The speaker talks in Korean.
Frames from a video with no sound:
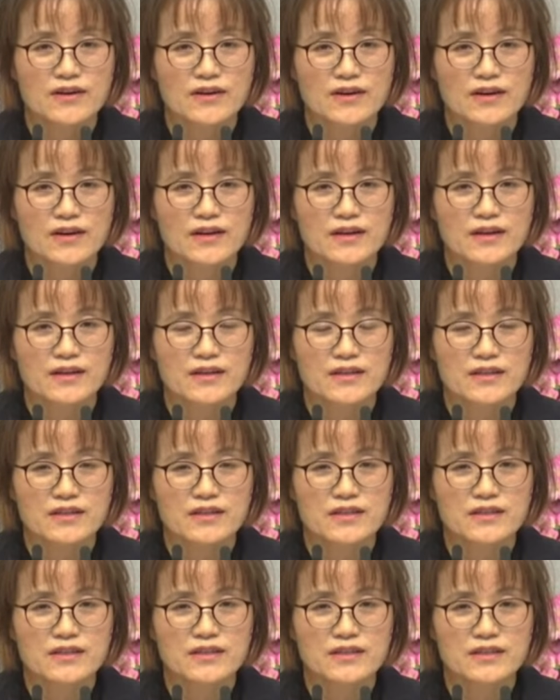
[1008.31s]
어,
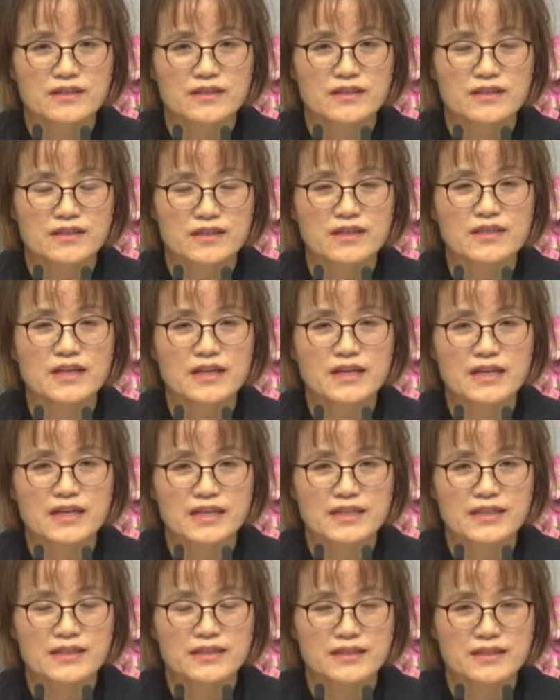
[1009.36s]
그
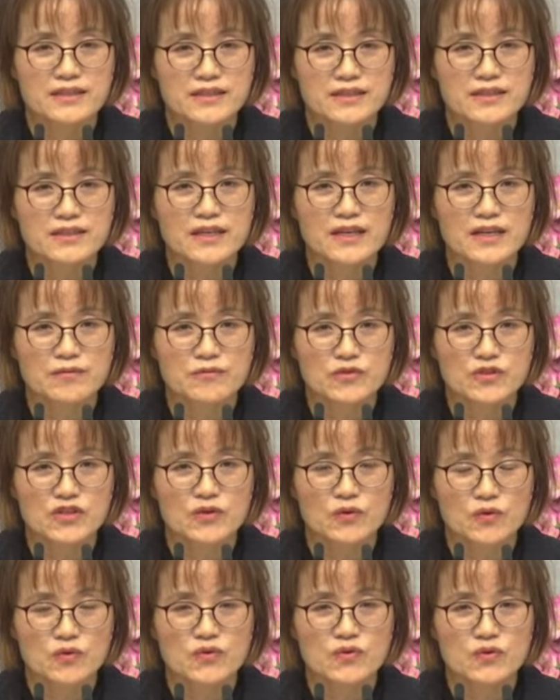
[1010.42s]
연약한 그
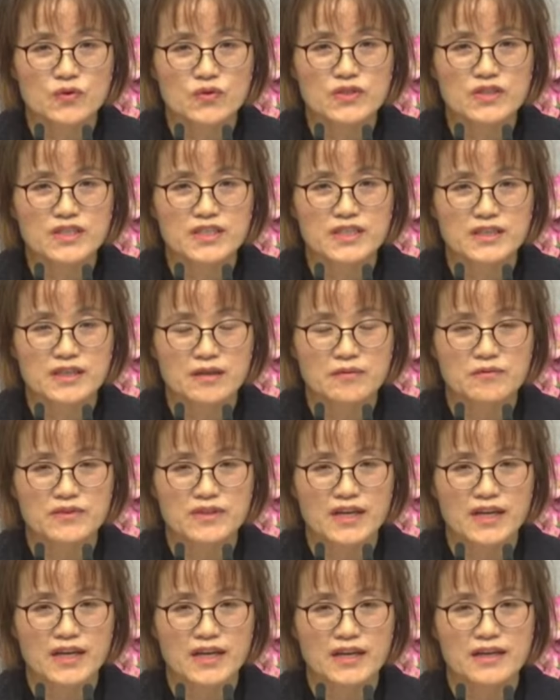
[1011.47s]
사람들이 오는 곳이기
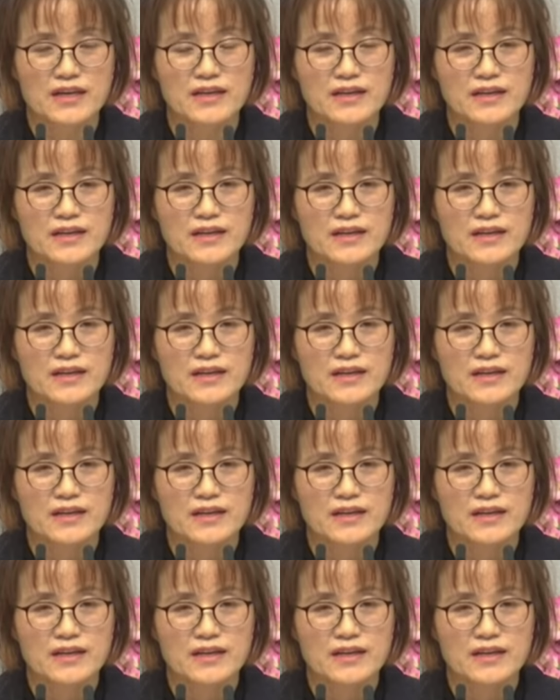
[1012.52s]
때문에